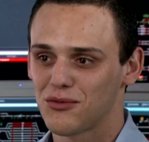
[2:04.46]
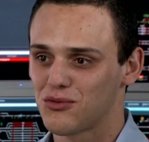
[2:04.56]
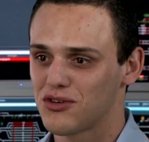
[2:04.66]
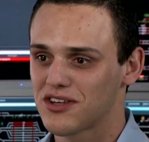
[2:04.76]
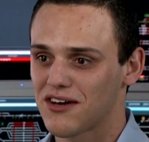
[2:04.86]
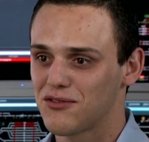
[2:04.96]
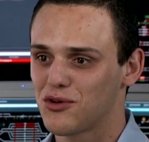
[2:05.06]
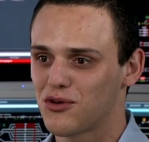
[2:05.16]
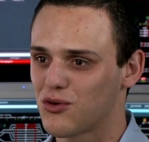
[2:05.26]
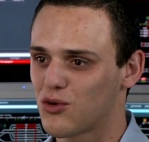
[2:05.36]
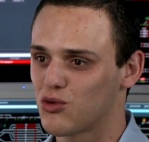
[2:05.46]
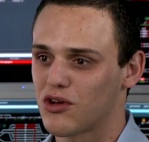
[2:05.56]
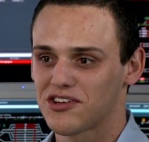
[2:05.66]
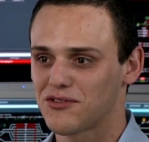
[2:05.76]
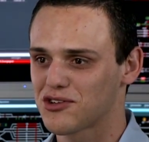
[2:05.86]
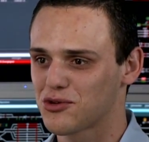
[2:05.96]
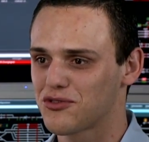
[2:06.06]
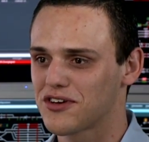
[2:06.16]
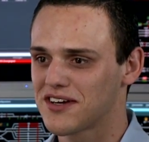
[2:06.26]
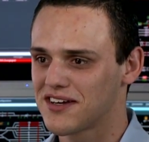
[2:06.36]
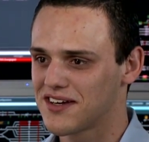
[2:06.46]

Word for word: è come in tutte le professioni, bisogna